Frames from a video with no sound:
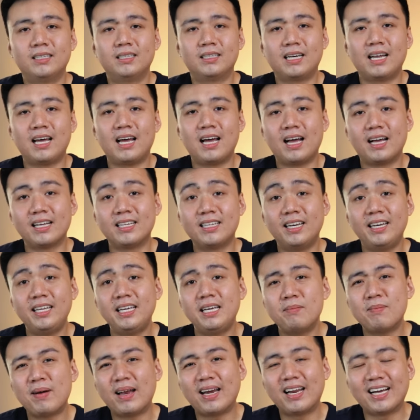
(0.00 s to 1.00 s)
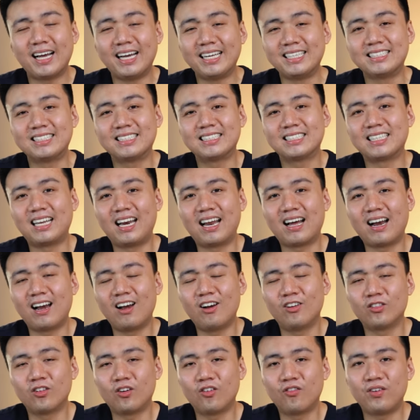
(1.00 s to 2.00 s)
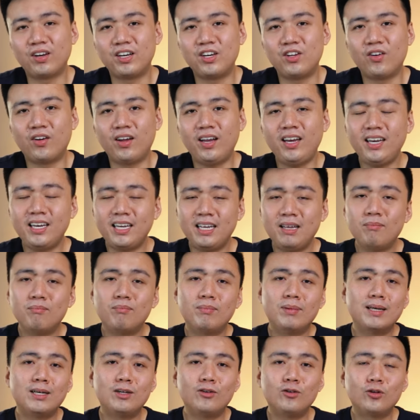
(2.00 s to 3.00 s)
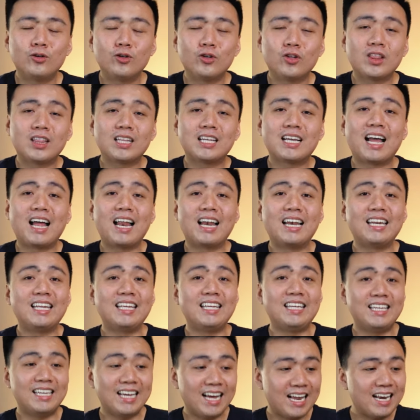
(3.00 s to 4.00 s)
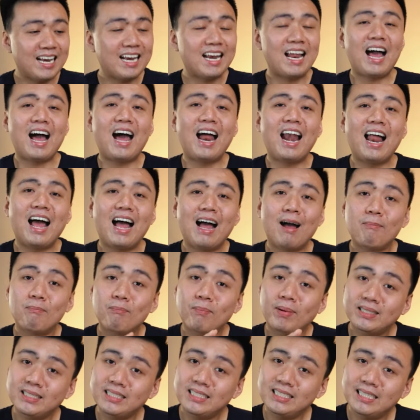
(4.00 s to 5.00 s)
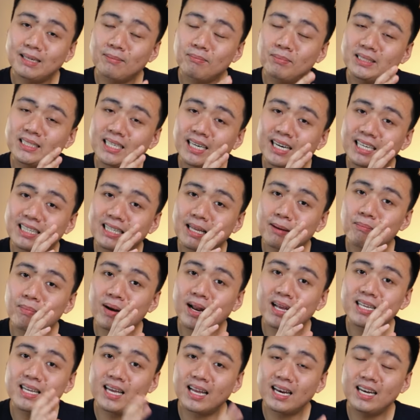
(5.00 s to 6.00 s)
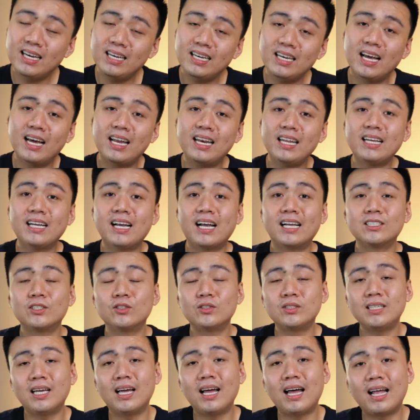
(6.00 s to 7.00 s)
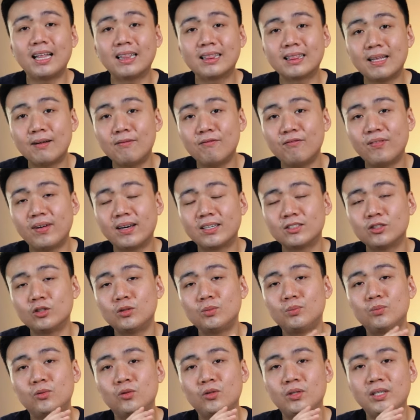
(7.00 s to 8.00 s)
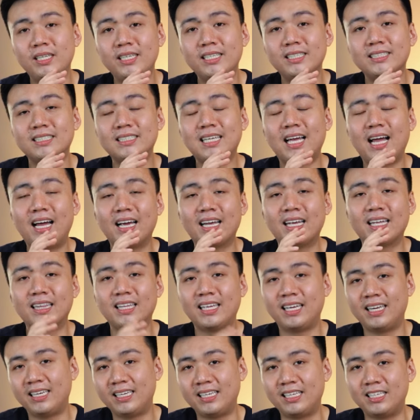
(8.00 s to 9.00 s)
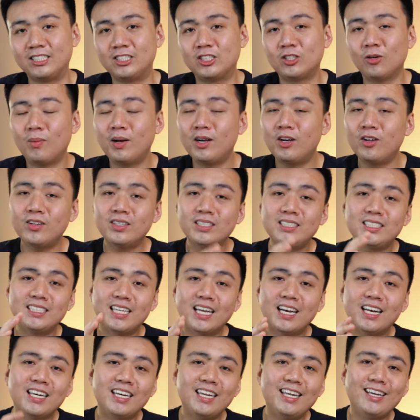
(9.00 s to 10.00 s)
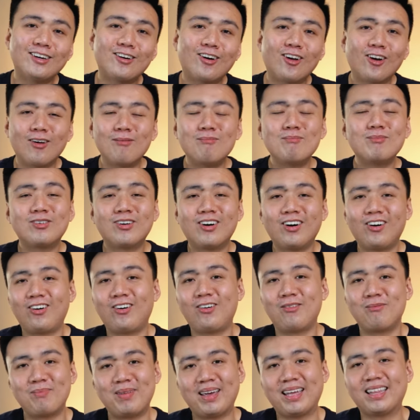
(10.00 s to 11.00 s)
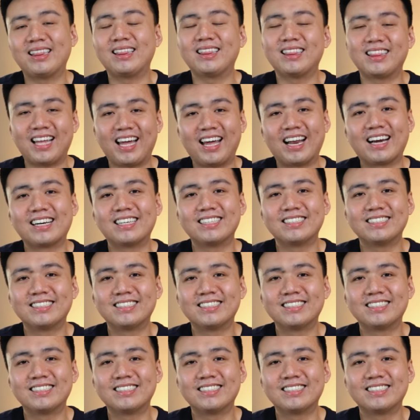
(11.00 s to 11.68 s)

Nah, jadi gimana guys? Setelah kalian nonton video ini, menurut kalian hal apa sih yang bisa kita pelajarin dari kasusnya Antam versus Budi Said ini? Coba dong share di kolom komentar.